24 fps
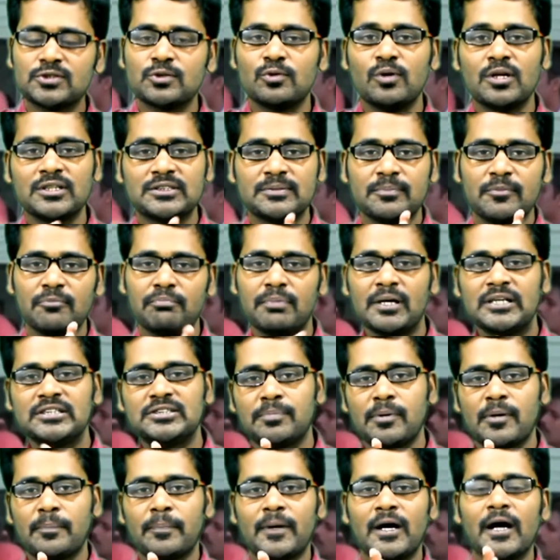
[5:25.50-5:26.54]
சுலட்சுமி படித்து
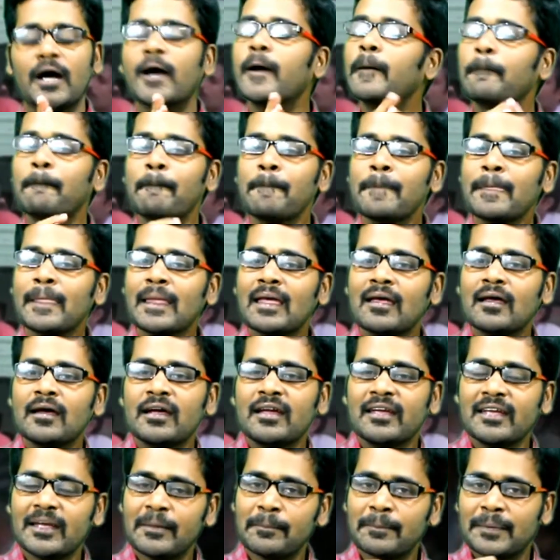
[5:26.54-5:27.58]
பார்ப்பாங்க
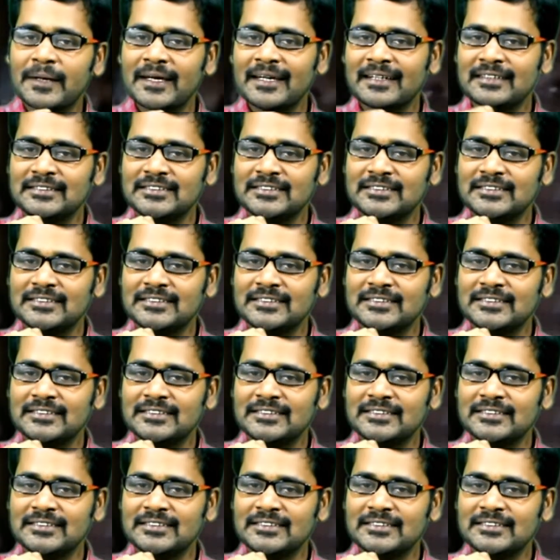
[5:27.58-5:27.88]
என் பேர்